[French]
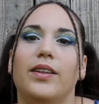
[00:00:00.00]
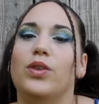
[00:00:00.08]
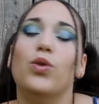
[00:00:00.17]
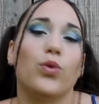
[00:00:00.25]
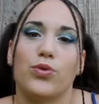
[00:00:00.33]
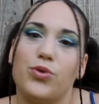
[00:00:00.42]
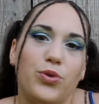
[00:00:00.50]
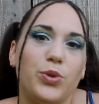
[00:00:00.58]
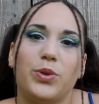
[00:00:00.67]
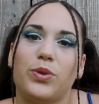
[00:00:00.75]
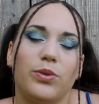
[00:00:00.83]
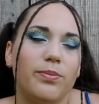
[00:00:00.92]
Non,
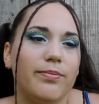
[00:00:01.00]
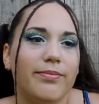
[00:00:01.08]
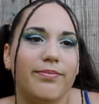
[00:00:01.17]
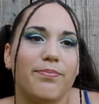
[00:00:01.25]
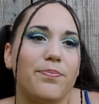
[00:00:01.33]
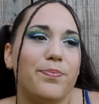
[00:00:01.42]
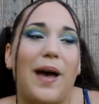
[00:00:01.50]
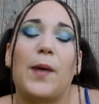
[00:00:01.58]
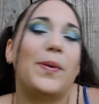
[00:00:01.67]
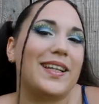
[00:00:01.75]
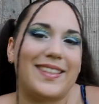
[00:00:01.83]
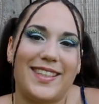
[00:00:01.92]
juste
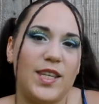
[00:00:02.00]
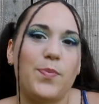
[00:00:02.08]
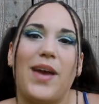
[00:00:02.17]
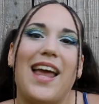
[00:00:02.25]
par principe,